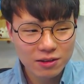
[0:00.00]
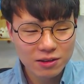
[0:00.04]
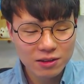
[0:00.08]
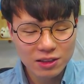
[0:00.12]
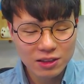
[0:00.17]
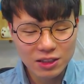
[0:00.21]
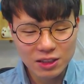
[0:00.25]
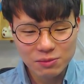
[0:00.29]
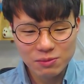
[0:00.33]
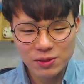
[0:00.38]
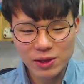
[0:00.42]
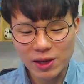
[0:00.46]

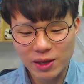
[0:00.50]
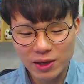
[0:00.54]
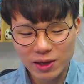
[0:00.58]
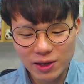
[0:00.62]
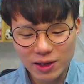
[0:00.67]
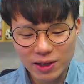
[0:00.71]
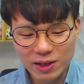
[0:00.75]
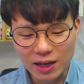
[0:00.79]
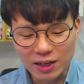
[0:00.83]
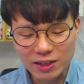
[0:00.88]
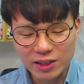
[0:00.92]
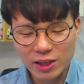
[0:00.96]
이 비행기에
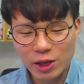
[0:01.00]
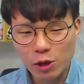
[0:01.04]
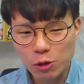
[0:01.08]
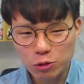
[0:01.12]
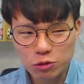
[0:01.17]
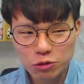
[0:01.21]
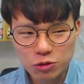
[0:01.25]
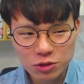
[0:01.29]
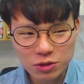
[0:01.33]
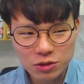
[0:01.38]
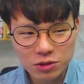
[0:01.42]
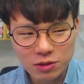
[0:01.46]
나를 태워줄
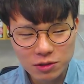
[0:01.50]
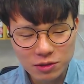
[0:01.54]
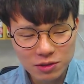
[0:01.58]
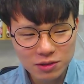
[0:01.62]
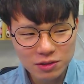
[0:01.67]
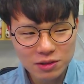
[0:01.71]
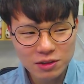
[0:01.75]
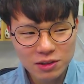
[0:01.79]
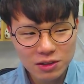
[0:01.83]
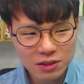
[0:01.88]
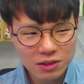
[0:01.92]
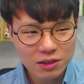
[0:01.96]
수
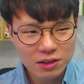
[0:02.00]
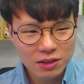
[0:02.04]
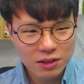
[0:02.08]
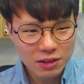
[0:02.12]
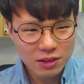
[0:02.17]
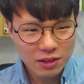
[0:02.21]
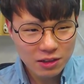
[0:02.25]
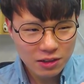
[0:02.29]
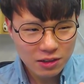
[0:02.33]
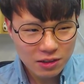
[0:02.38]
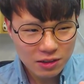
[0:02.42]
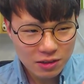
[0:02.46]
있는
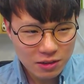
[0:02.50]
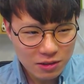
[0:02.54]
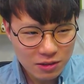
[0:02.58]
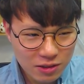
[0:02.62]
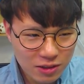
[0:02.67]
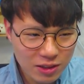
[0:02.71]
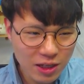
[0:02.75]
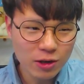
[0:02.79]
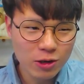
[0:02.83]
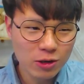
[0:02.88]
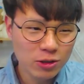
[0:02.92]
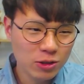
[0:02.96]

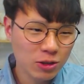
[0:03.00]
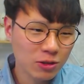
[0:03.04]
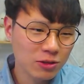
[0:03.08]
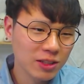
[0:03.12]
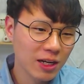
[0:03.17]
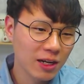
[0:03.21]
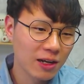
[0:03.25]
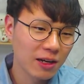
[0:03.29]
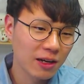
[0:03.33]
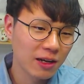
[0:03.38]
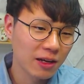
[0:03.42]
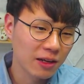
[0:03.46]
의사
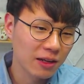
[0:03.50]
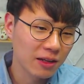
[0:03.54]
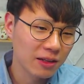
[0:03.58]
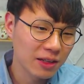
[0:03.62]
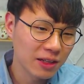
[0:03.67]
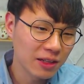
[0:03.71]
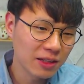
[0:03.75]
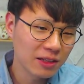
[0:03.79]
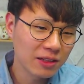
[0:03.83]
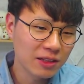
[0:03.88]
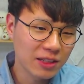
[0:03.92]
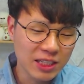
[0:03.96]

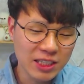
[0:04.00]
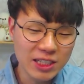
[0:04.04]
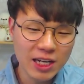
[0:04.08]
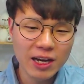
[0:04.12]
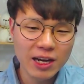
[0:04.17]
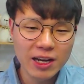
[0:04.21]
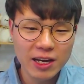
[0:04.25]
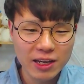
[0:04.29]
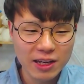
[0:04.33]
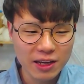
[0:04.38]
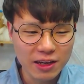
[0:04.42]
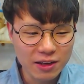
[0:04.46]
결정자인
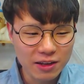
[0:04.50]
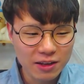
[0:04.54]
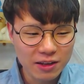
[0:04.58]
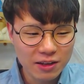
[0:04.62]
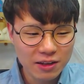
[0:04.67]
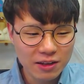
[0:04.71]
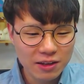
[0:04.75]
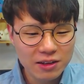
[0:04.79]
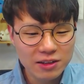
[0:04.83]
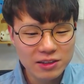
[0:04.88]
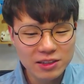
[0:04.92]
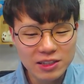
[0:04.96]
기장에게
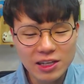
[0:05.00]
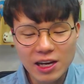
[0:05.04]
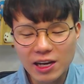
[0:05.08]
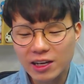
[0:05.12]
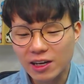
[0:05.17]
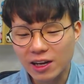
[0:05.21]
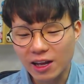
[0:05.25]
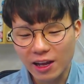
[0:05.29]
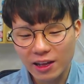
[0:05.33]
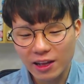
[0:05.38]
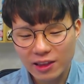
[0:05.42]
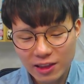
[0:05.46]

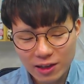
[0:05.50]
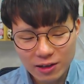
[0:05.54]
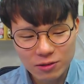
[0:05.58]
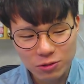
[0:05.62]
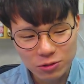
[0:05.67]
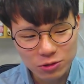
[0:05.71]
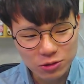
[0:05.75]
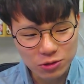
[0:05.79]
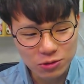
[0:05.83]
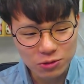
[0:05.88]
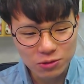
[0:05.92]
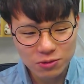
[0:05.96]
이야기를 했다는
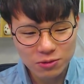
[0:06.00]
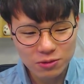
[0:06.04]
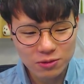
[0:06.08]
거죠.